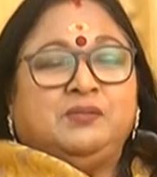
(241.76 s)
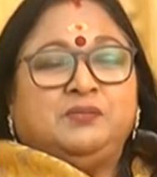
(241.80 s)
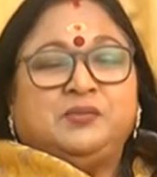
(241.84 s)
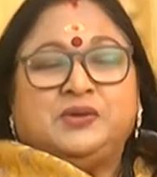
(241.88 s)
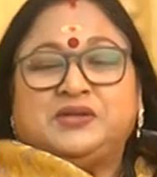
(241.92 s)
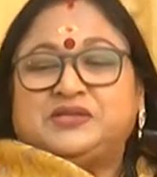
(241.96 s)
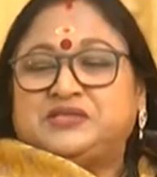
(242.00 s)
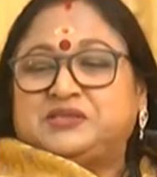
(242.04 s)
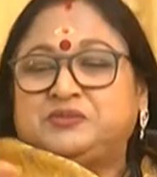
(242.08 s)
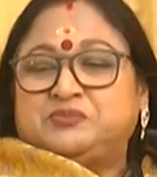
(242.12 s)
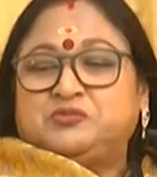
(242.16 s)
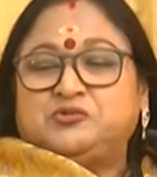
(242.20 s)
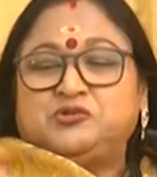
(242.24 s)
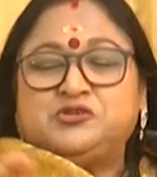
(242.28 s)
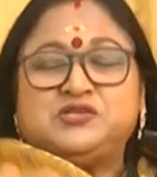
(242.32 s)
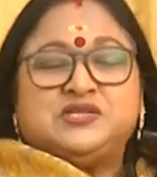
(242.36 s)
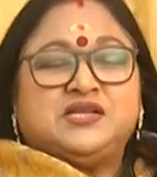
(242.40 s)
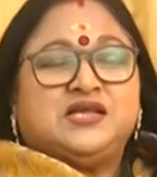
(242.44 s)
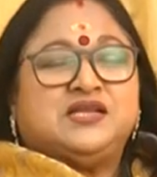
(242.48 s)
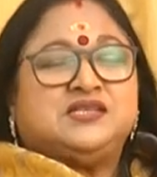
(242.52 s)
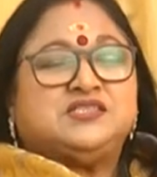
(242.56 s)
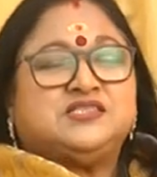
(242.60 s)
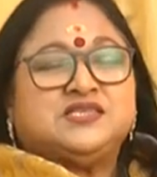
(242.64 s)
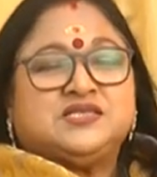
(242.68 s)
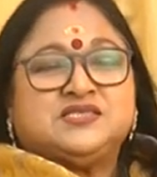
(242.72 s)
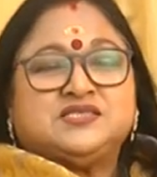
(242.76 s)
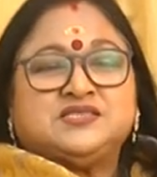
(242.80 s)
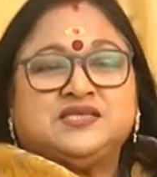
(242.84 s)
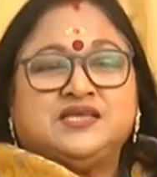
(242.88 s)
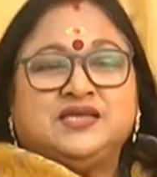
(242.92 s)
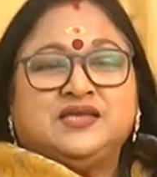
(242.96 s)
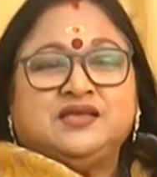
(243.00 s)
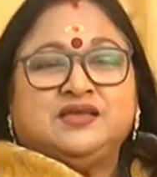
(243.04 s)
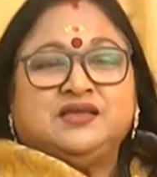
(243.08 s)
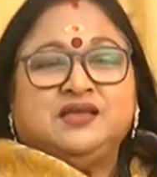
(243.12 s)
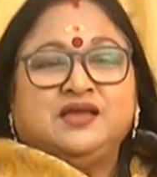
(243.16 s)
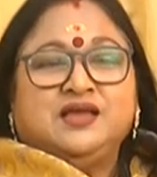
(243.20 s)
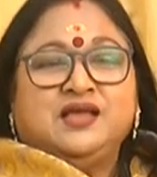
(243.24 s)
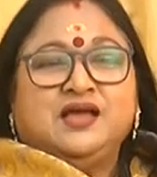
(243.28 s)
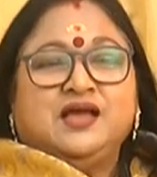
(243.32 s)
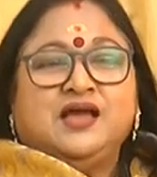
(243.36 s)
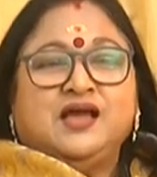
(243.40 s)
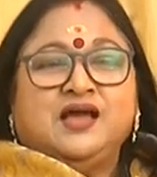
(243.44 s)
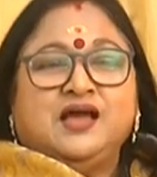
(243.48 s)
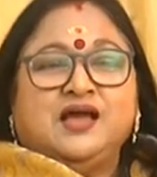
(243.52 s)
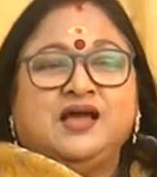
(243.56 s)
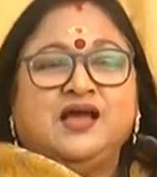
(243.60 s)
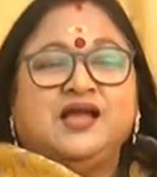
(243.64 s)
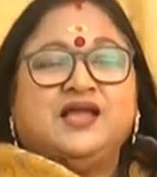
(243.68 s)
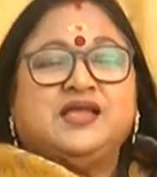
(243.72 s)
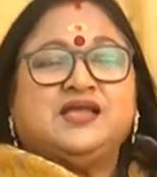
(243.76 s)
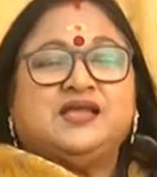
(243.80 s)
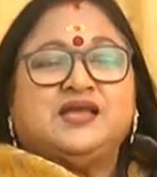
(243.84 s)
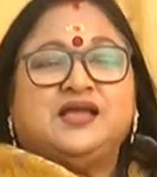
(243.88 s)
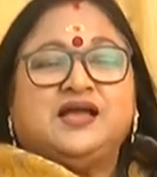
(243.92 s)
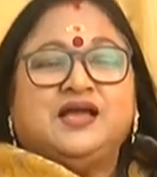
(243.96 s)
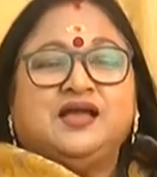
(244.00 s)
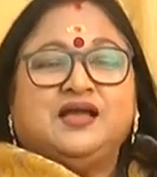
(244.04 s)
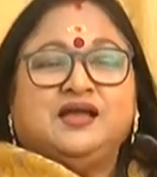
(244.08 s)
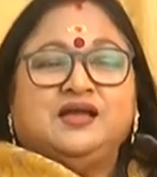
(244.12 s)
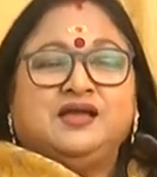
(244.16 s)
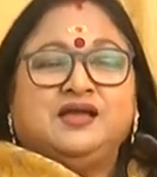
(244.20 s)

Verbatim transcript: పంక్తి భోజనాలు చేసి హాయిగా